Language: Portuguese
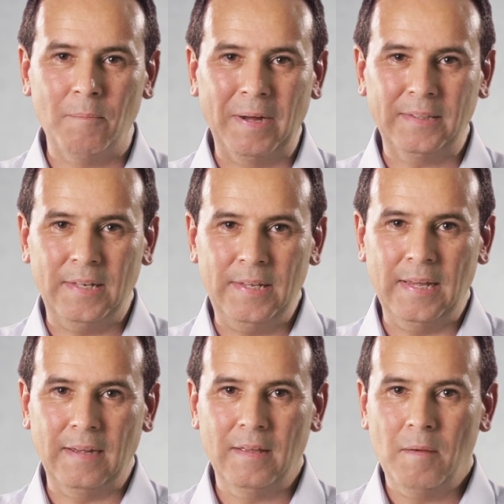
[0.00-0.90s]
da
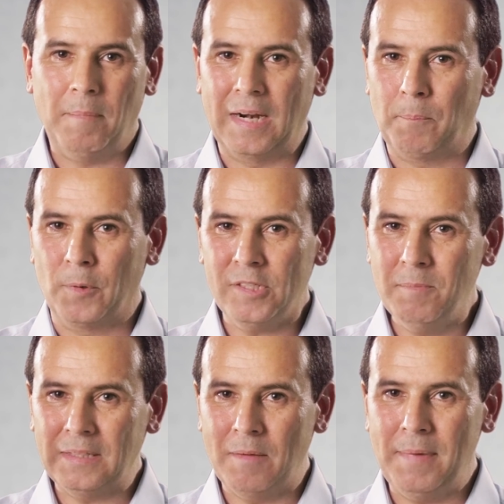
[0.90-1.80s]
bateria para
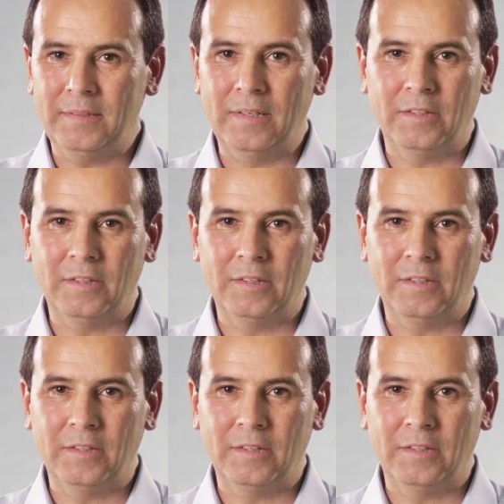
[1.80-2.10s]
aproximadamente